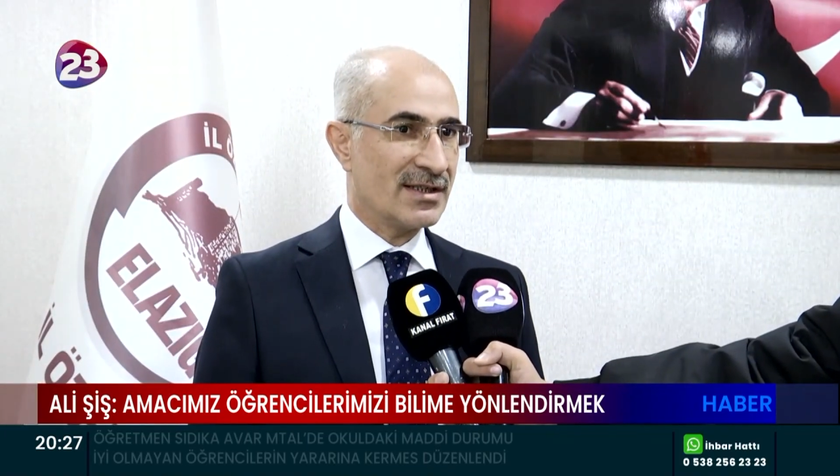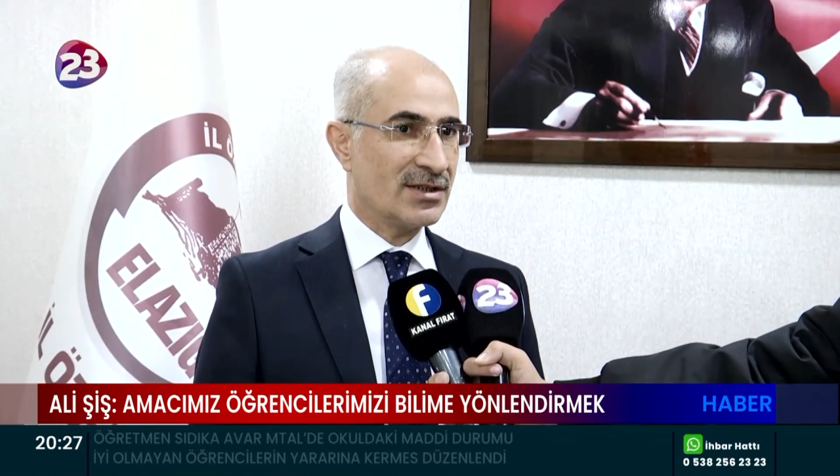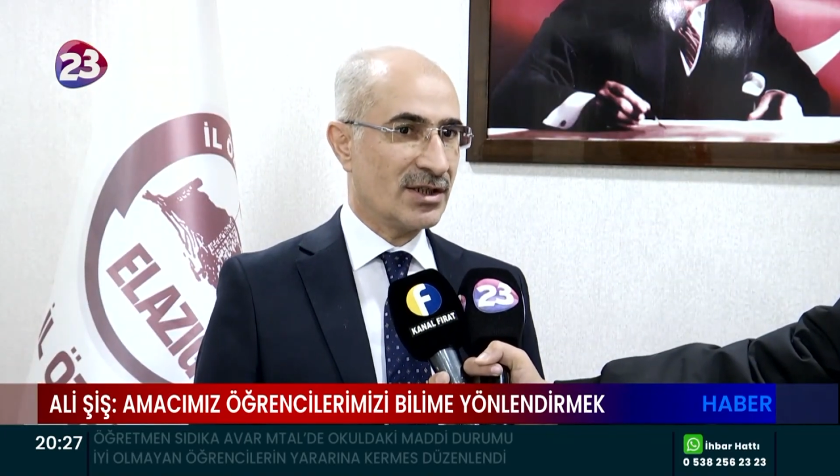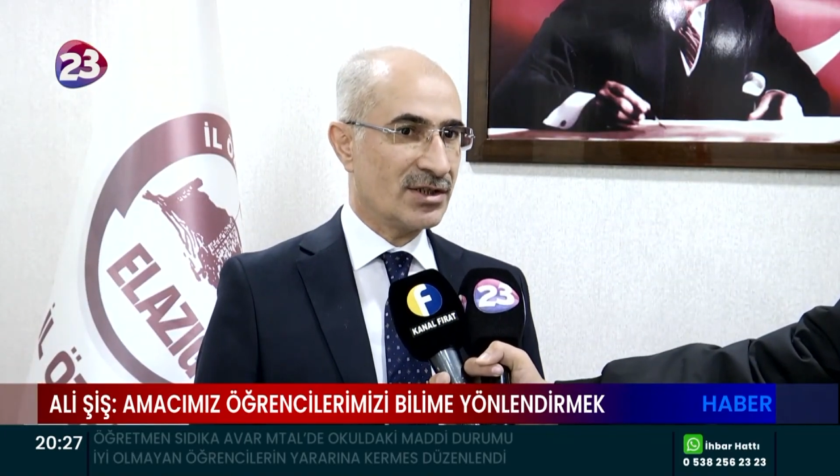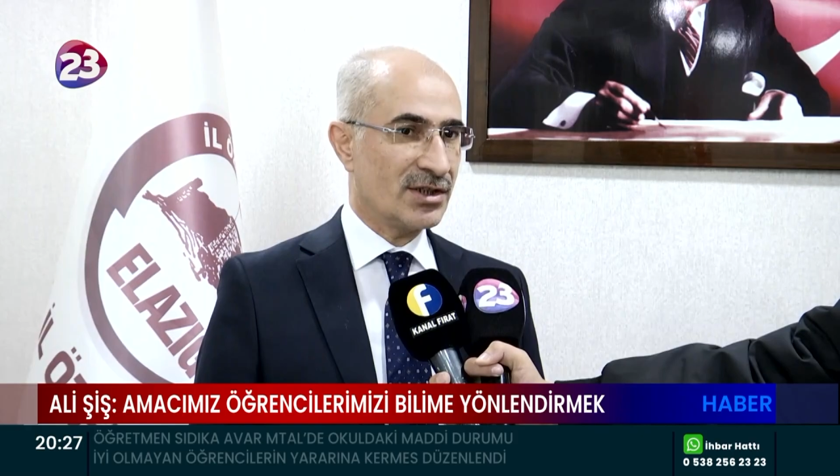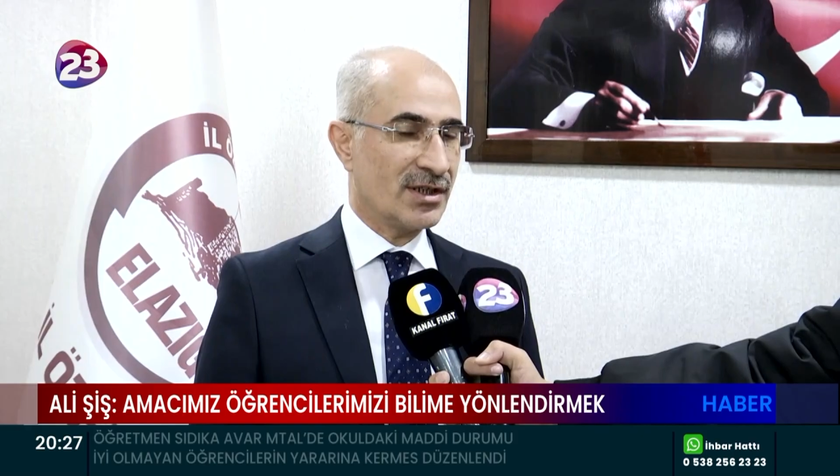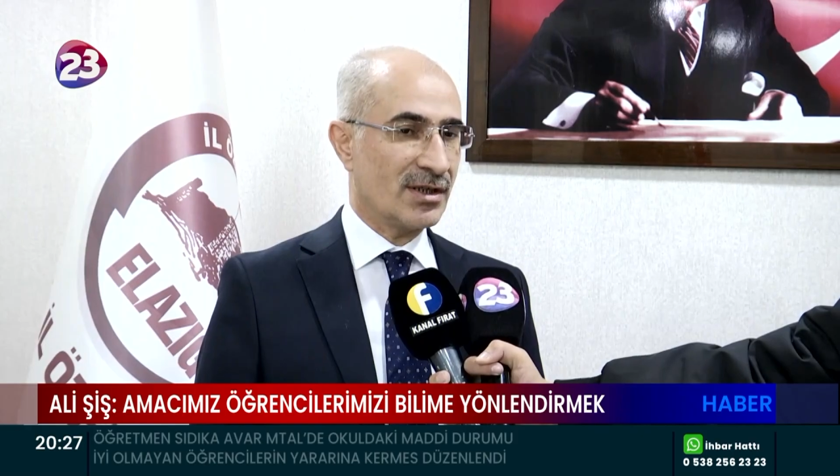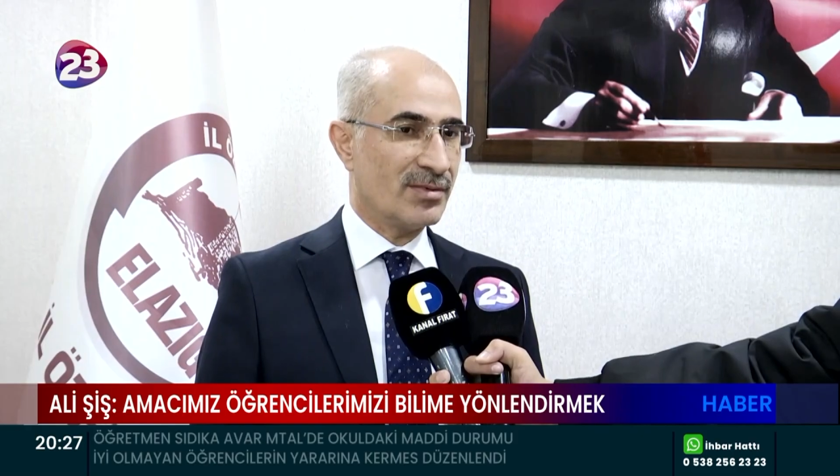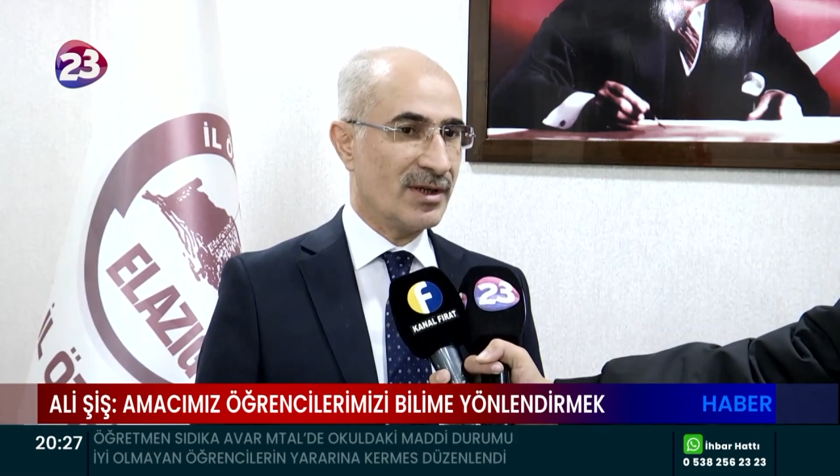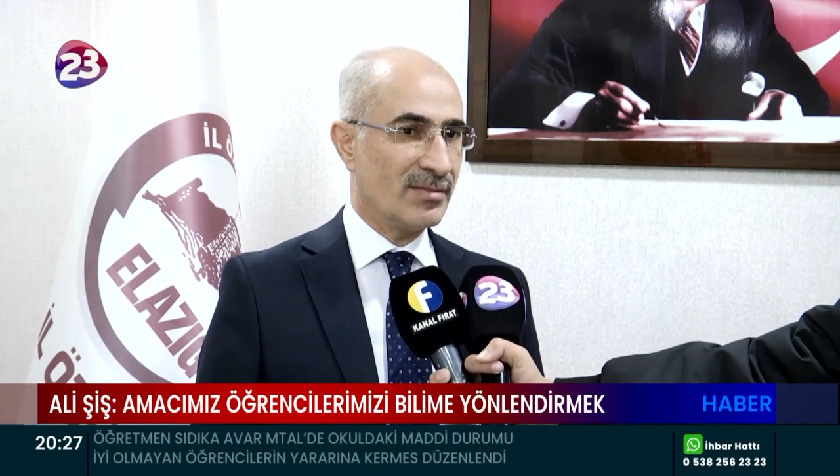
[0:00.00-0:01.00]

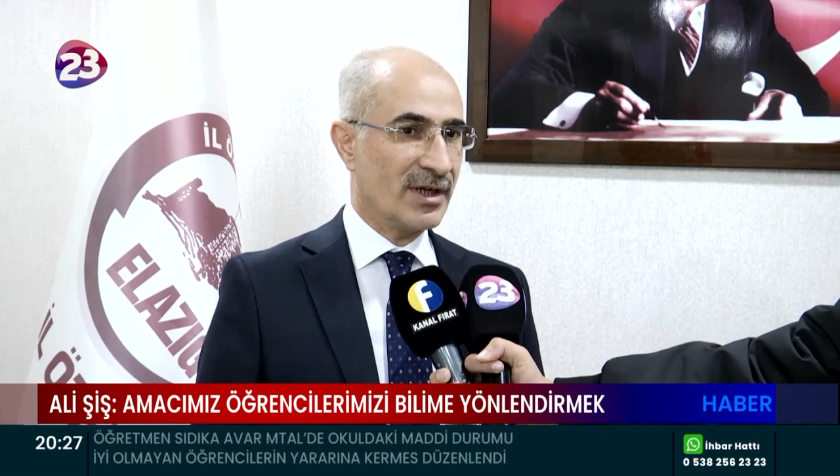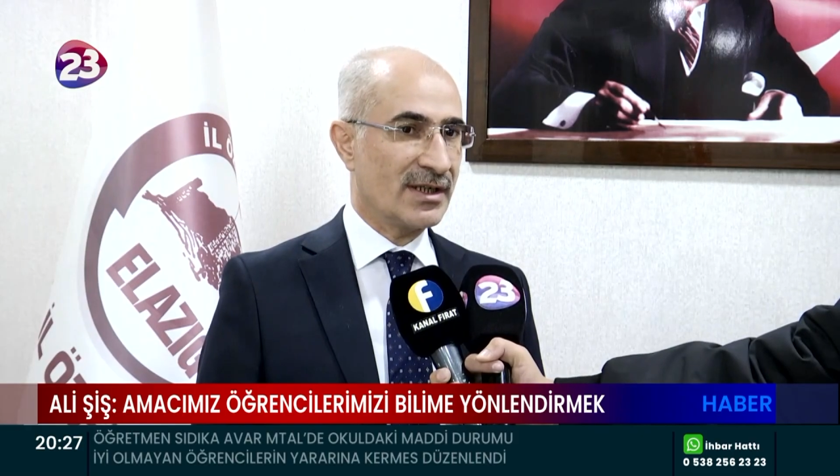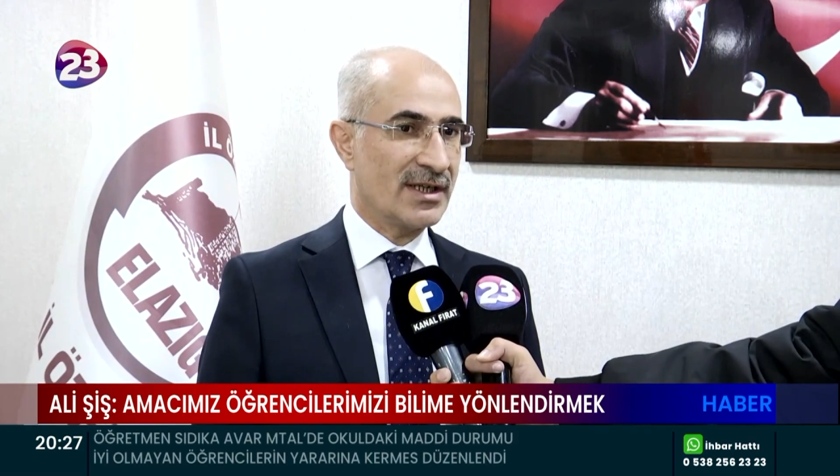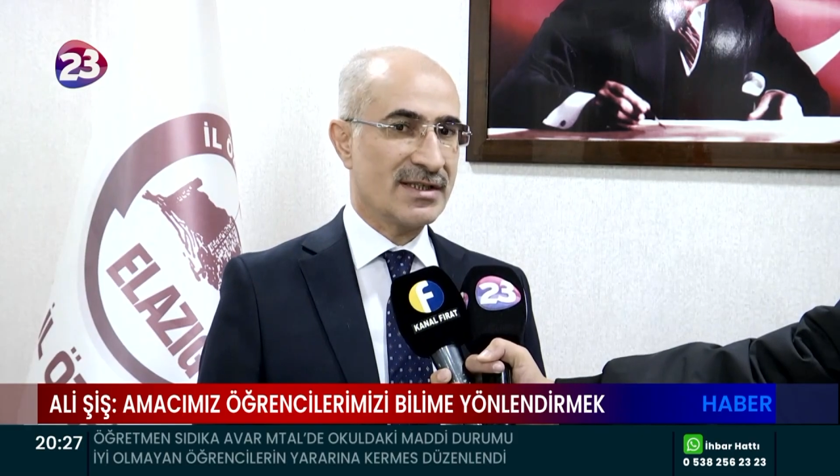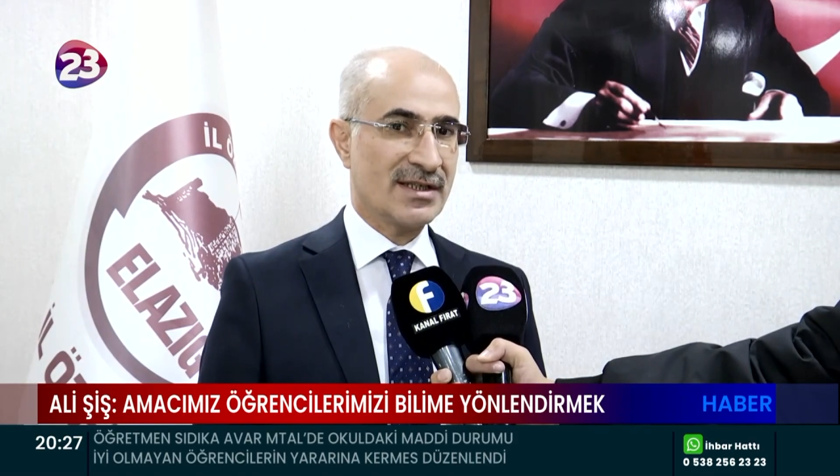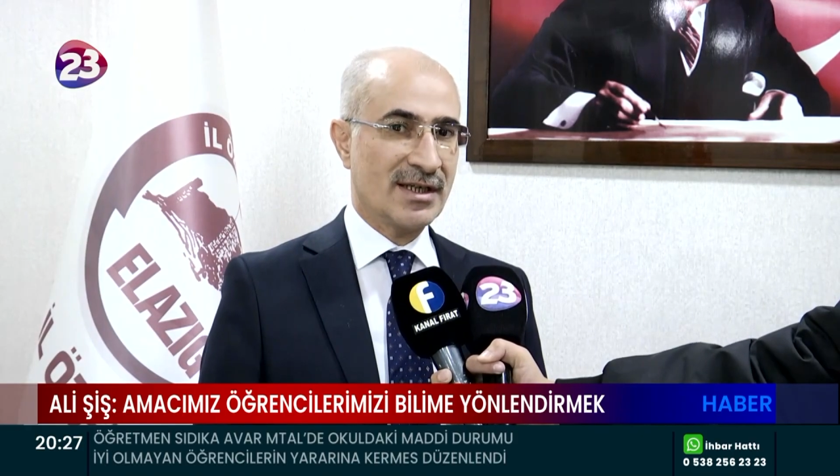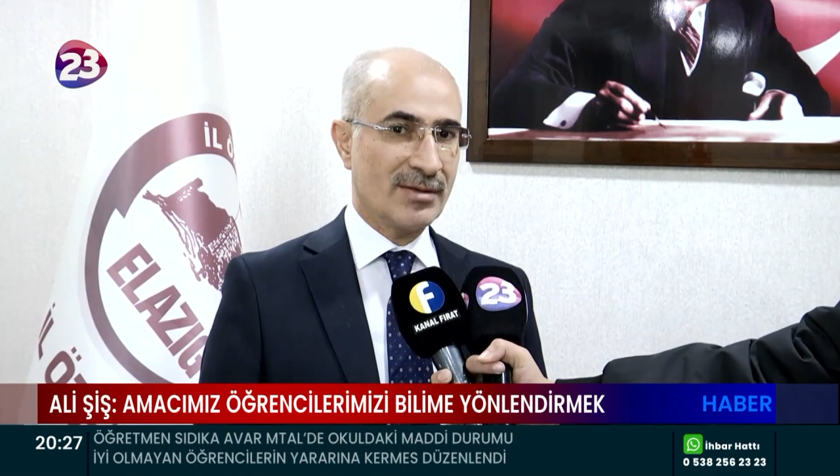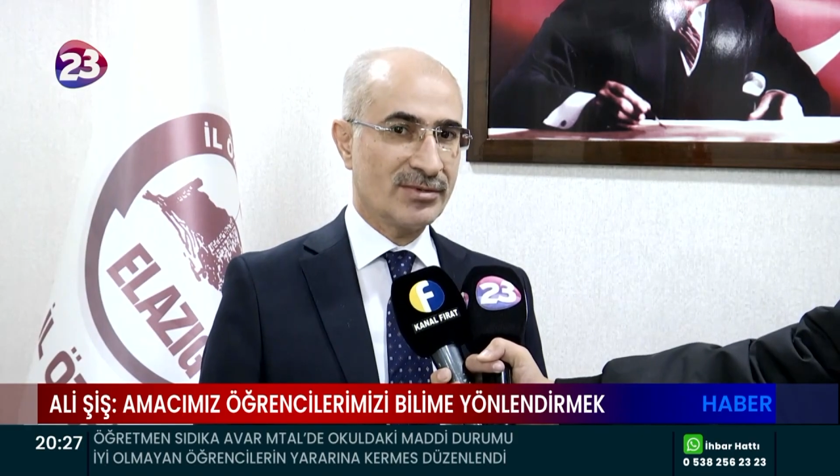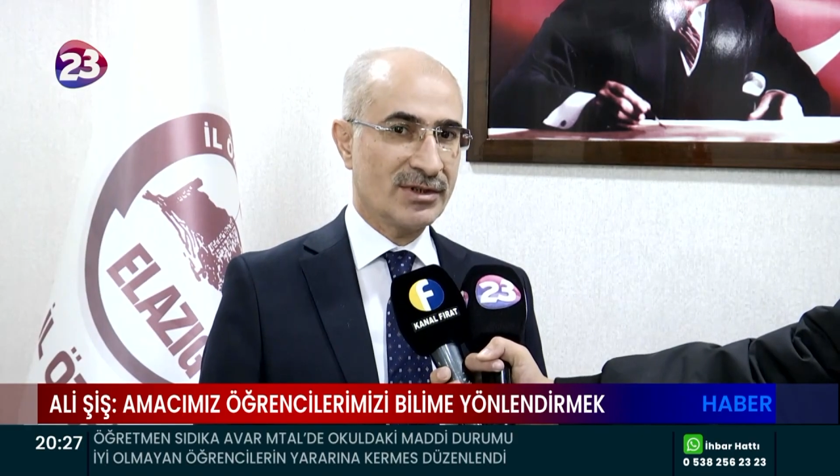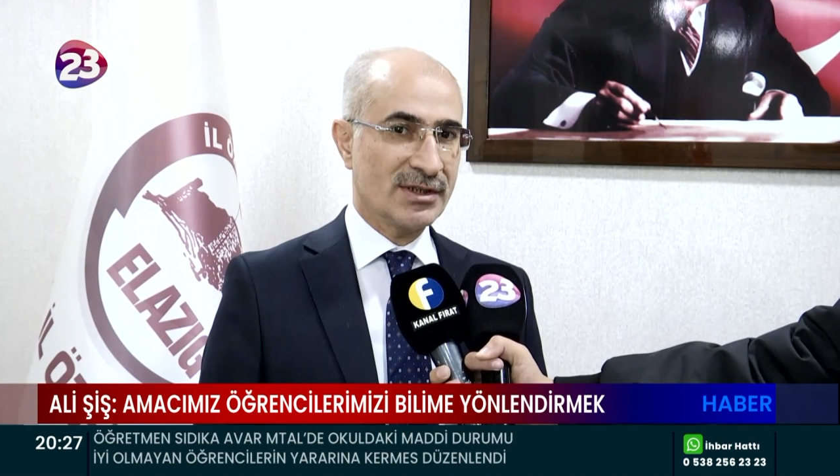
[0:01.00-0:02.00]
taşıyarak bilim merkezinin
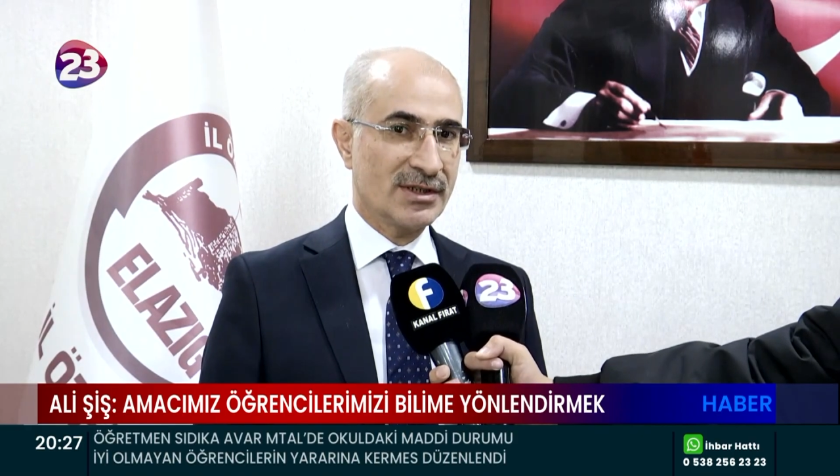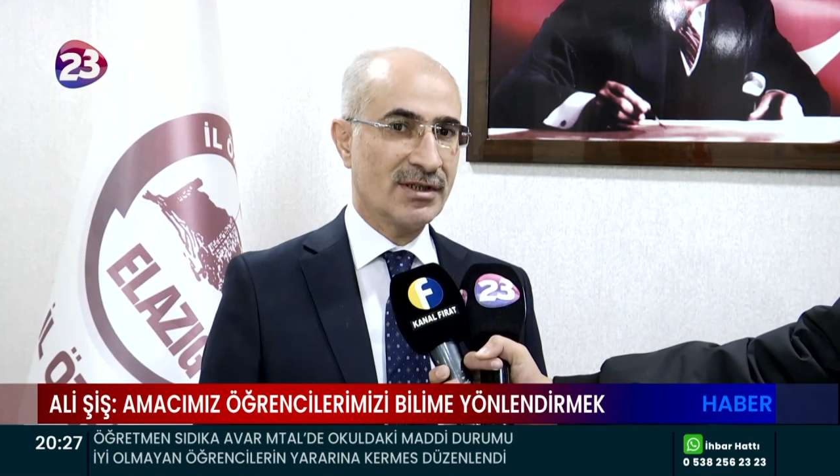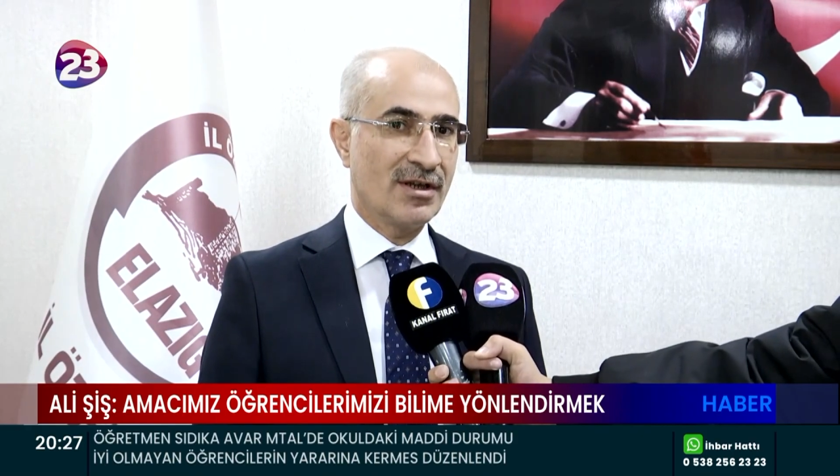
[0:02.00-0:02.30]
yaptığı